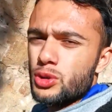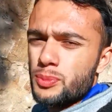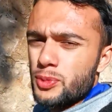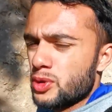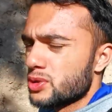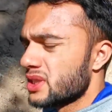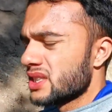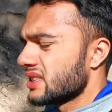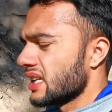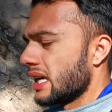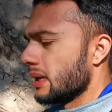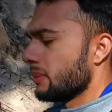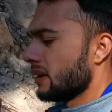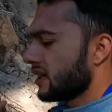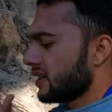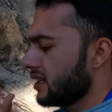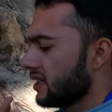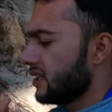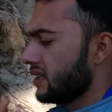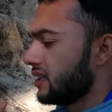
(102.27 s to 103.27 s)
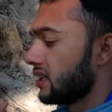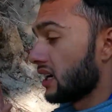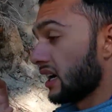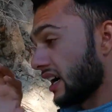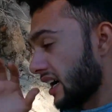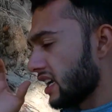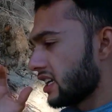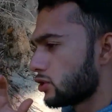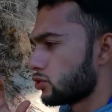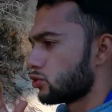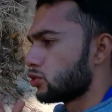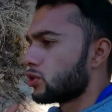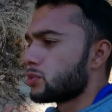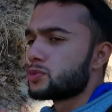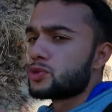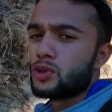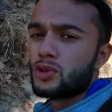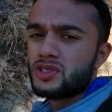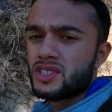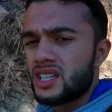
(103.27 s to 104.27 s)
ग्रुप होते तालिबान नहीं गलत
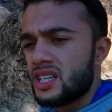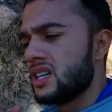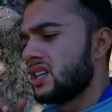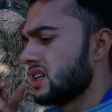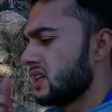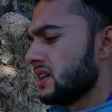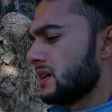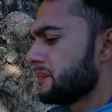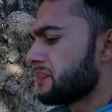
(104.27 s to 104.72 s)
ग्रुप जो होते हैं